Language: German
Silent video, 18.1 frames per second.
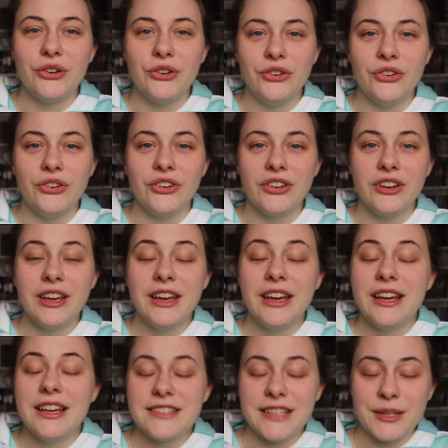Und
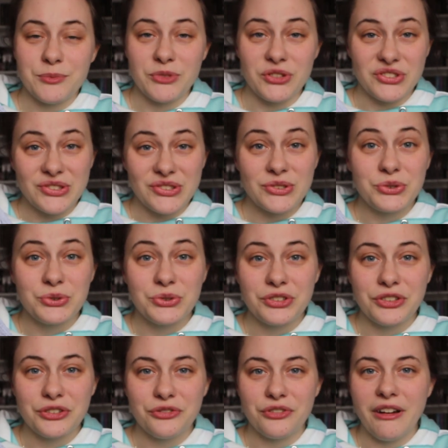es hat mir so, so
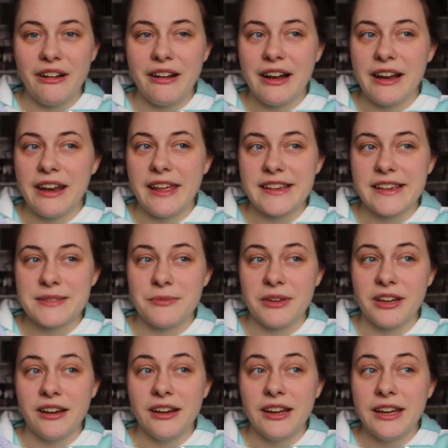gut gefallen.
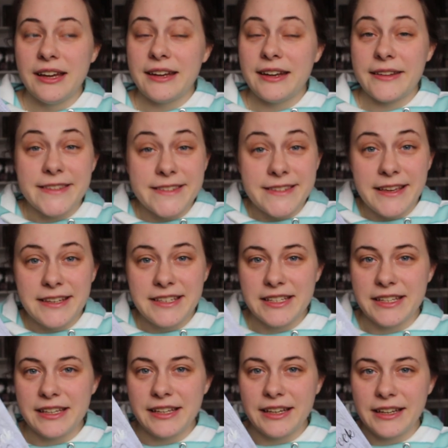Erstmal das
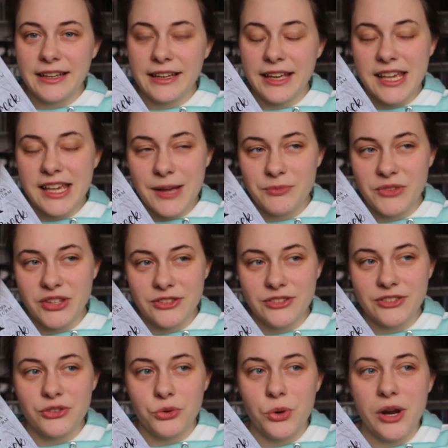Setting. Ich habe
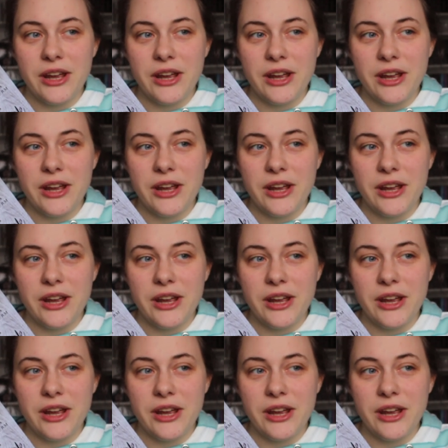dieses